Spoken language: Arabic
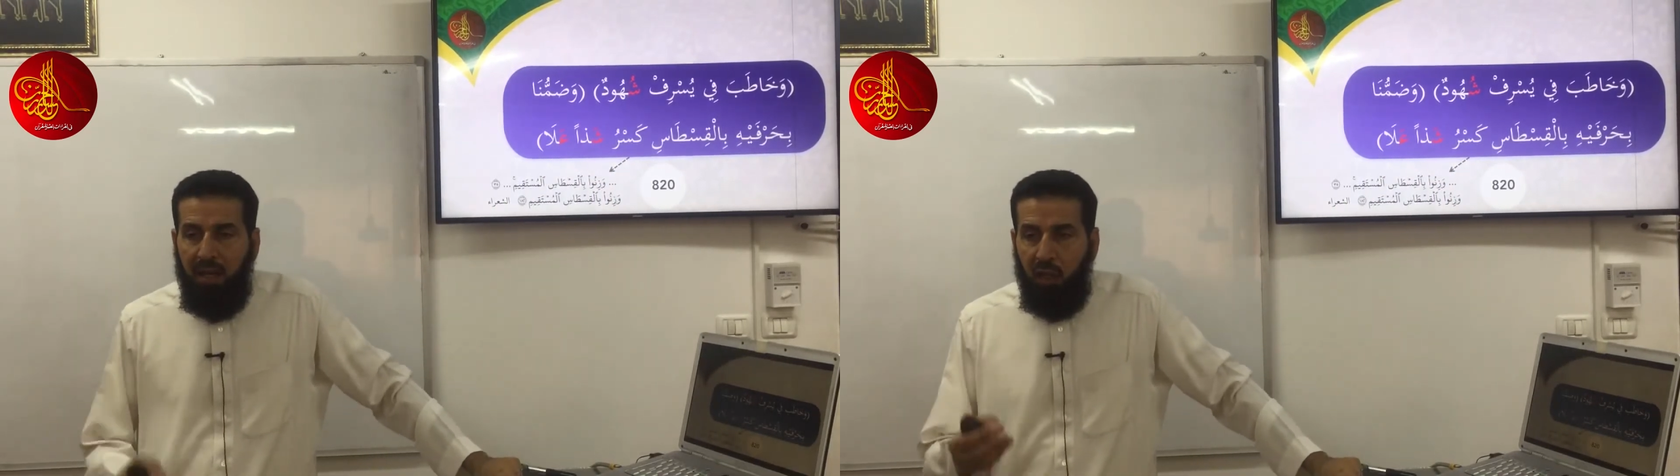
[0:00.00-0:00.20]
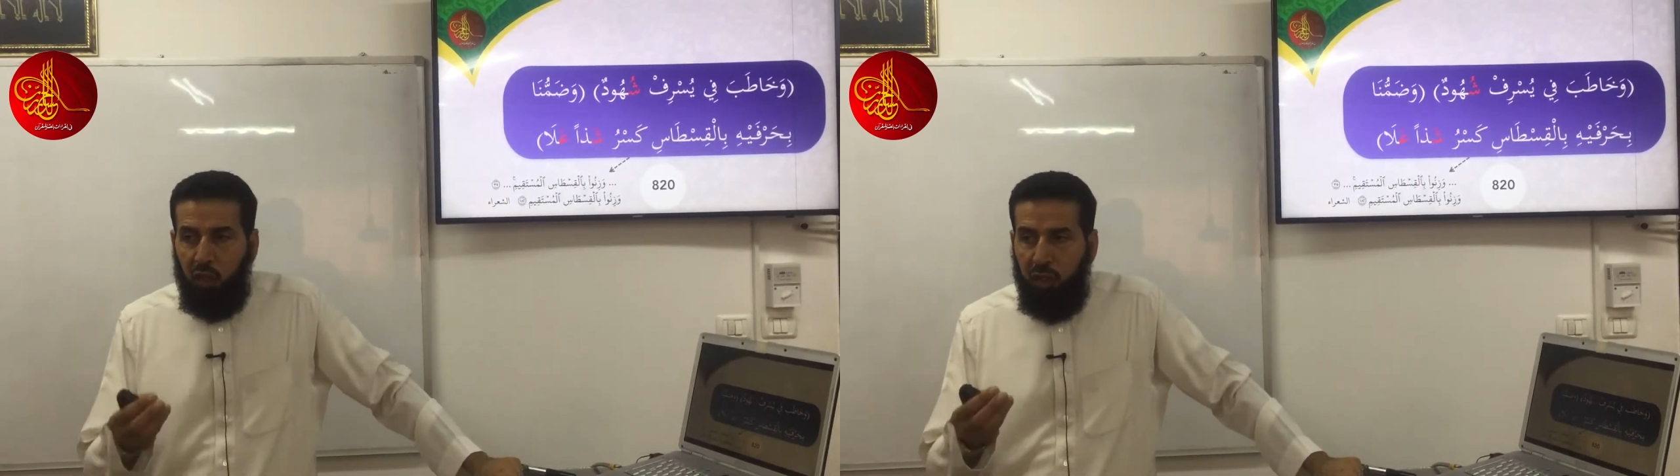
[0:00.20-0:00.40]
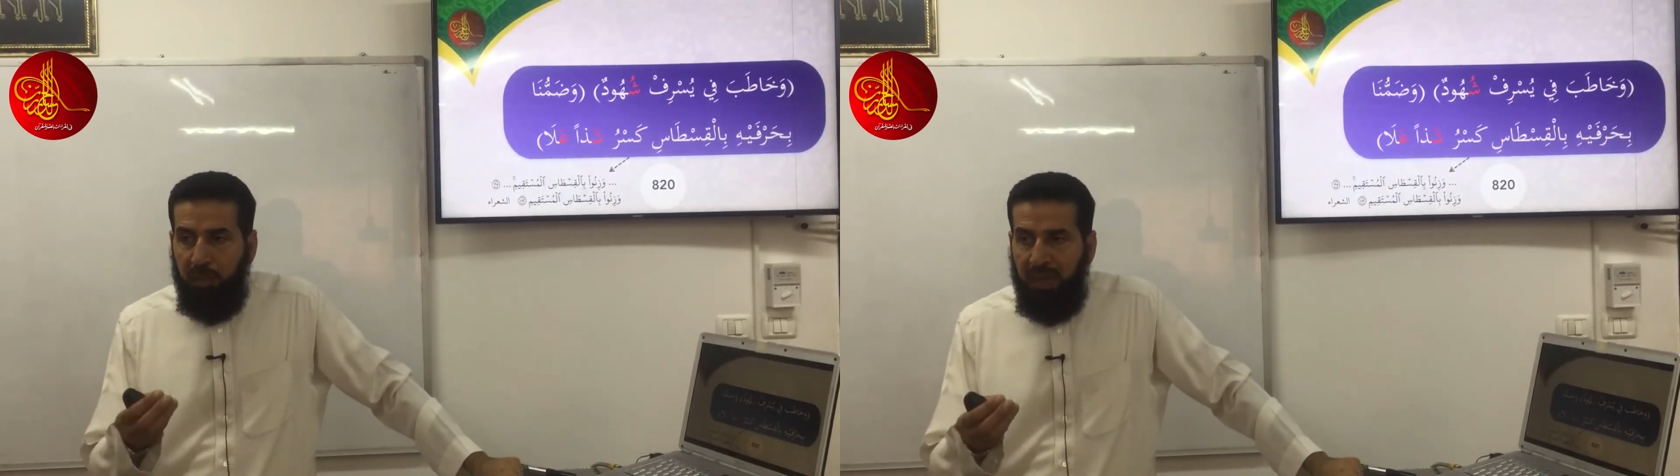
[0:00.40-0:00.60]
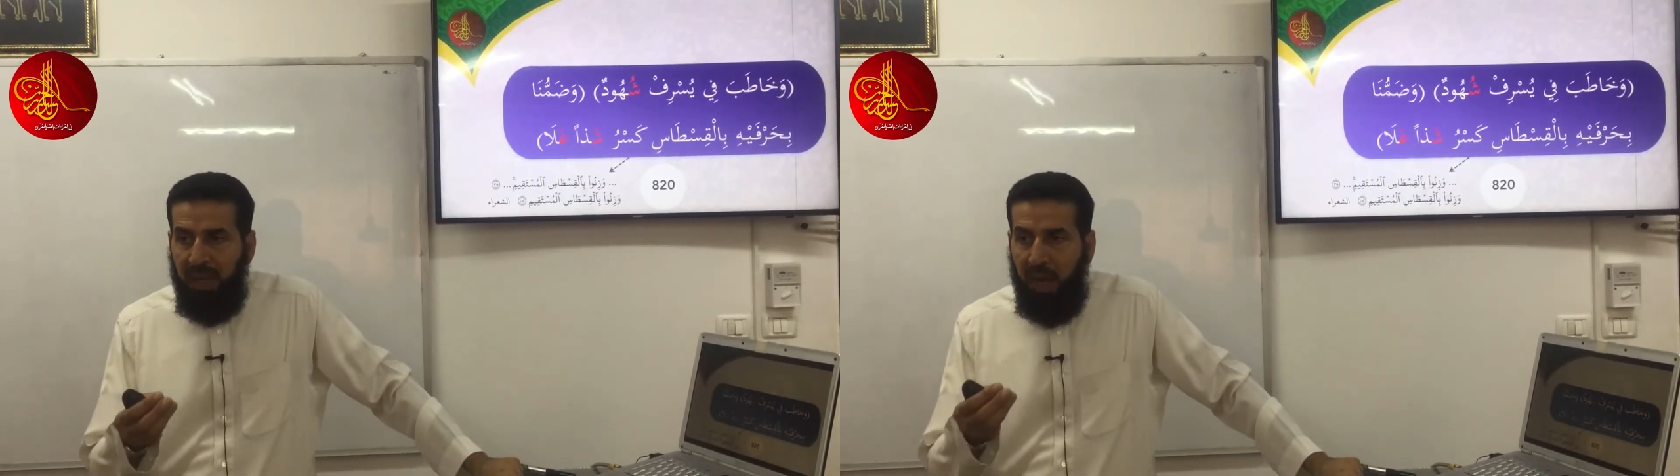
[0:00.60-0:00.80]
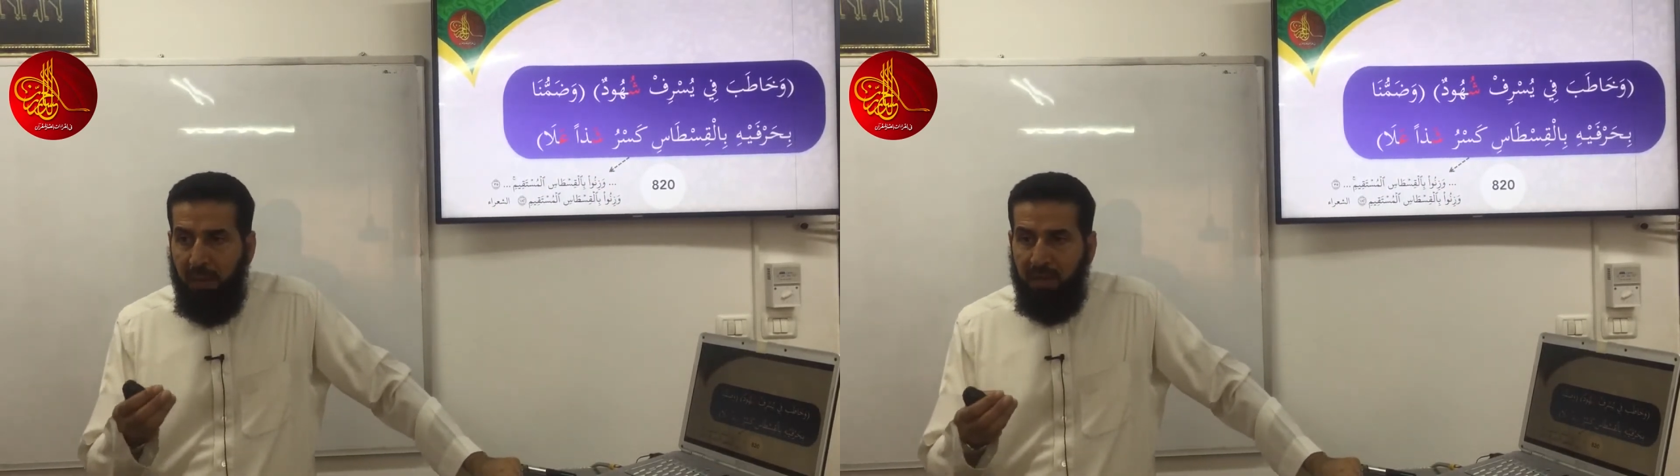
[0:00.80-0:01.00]
الشين
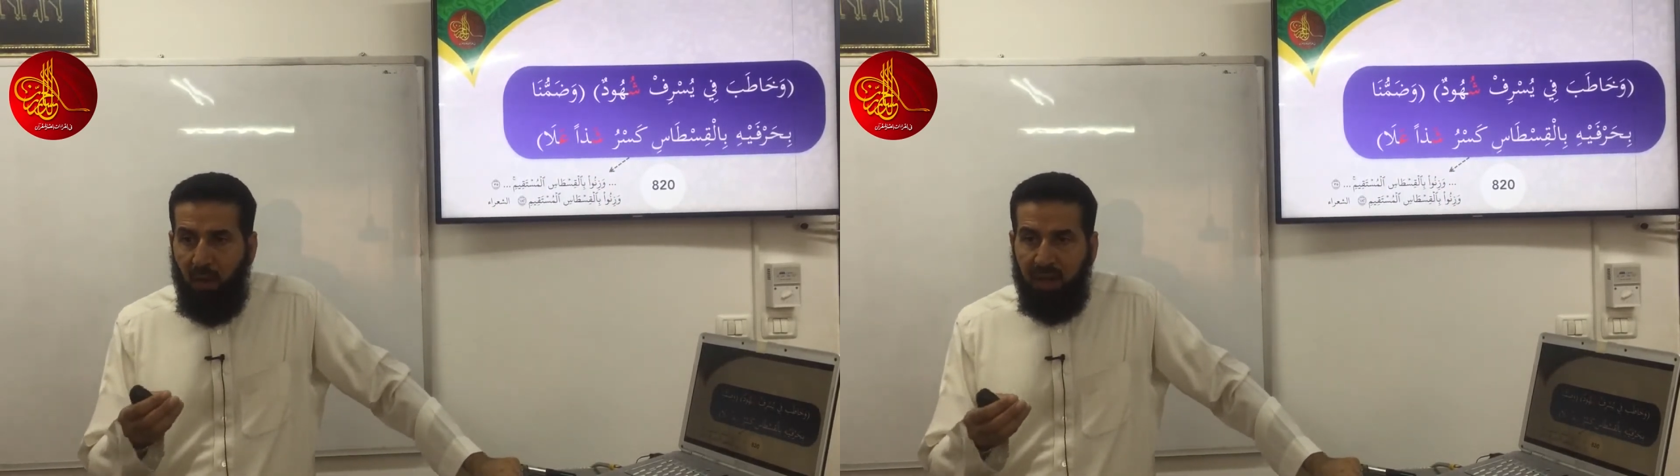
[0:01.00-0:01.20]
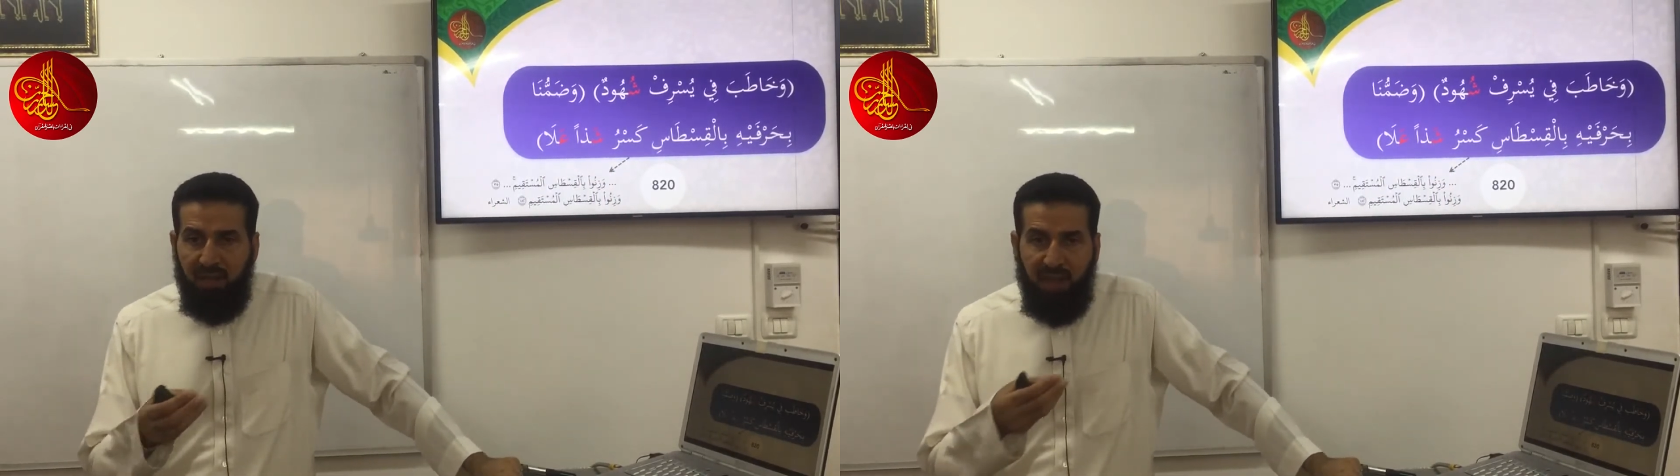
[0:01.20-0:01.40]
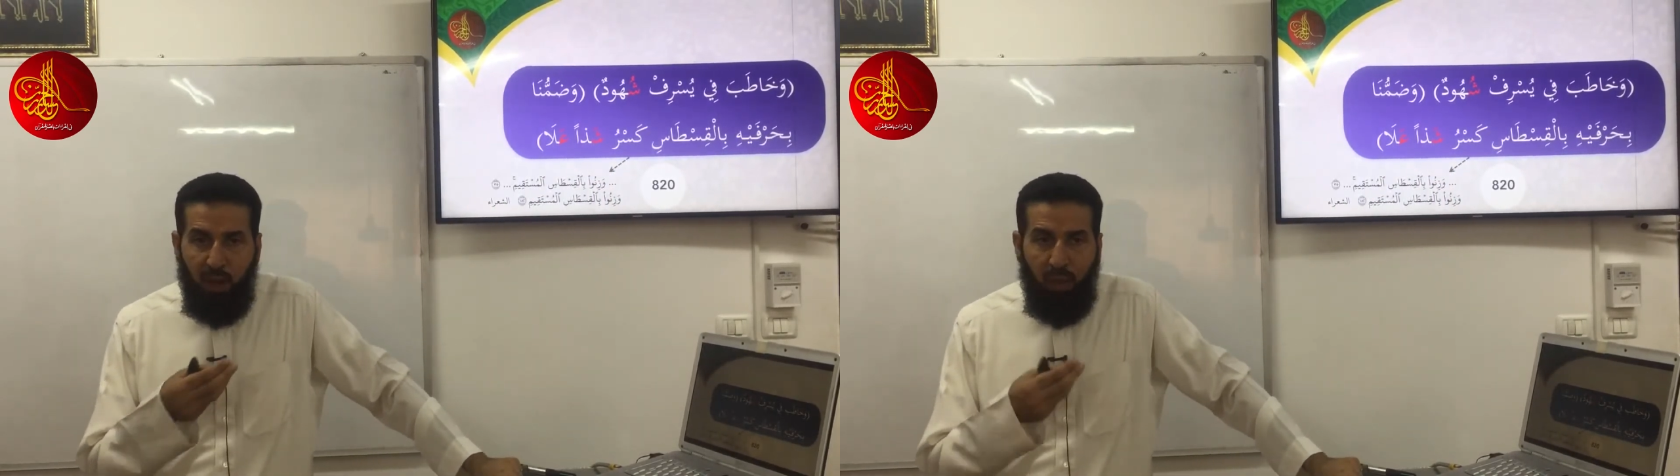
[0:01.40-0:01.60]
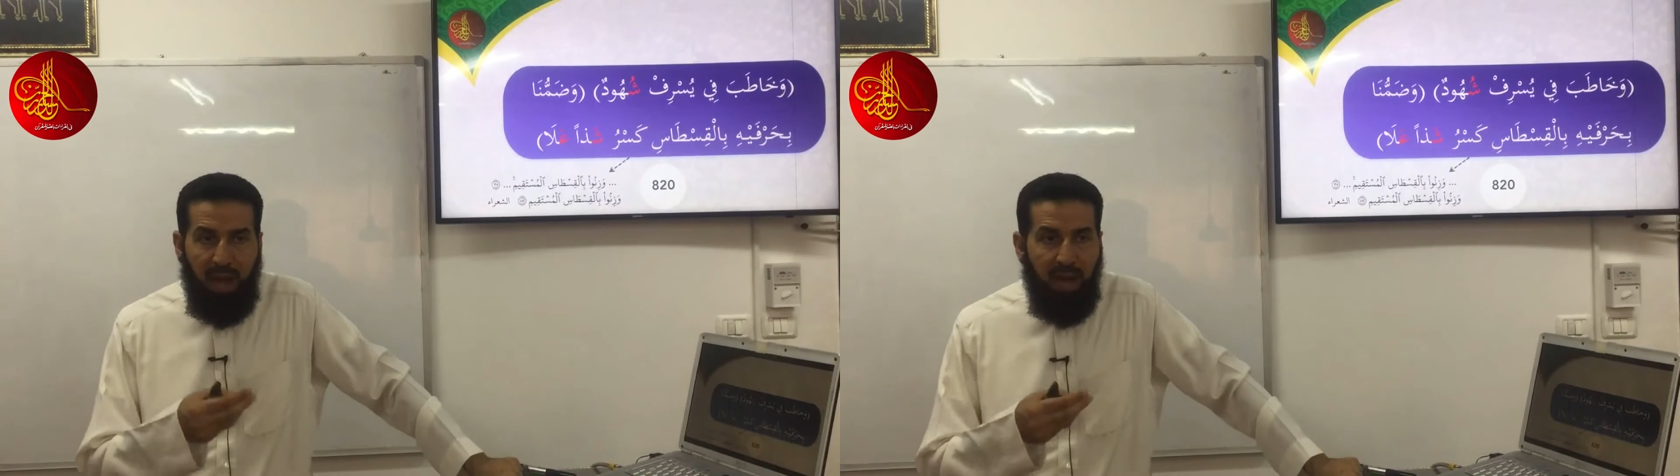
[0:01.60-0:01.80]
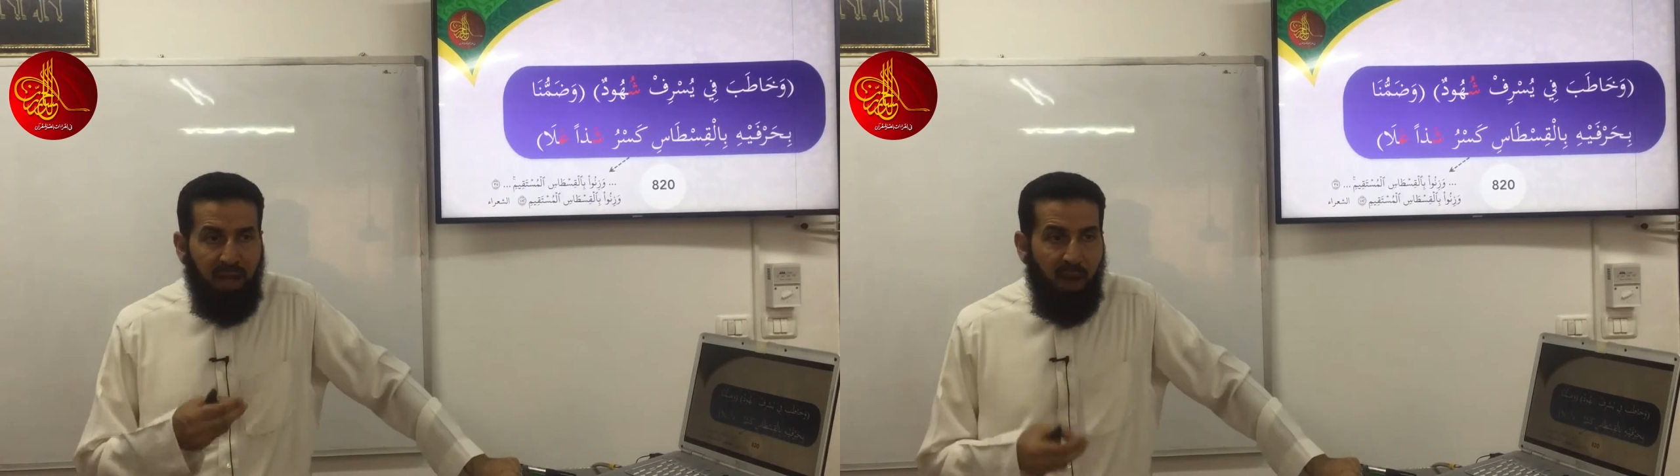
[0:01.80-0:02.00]
من حمزة والكسائي
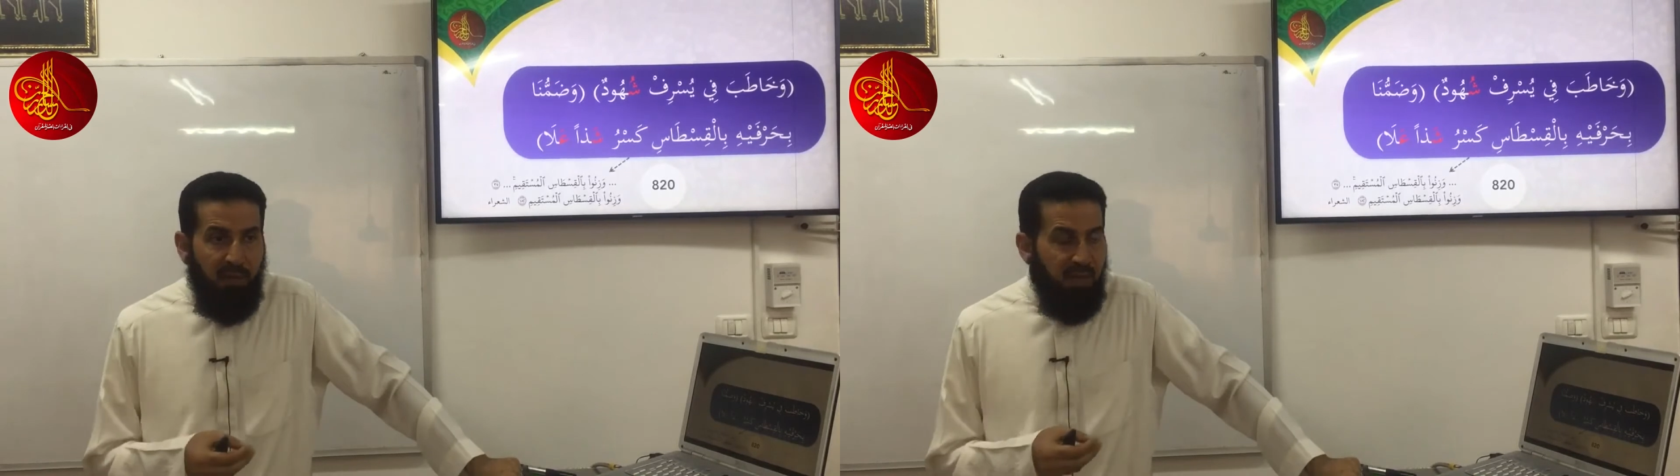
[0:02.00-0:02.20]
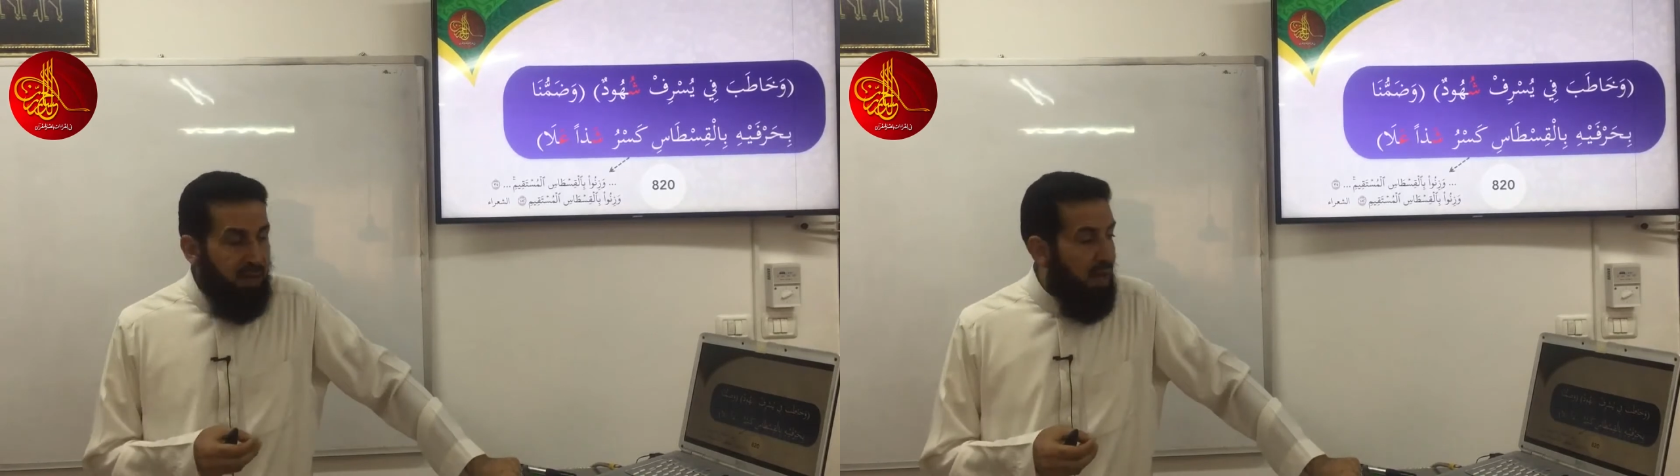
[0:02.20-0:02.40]
والعين حفص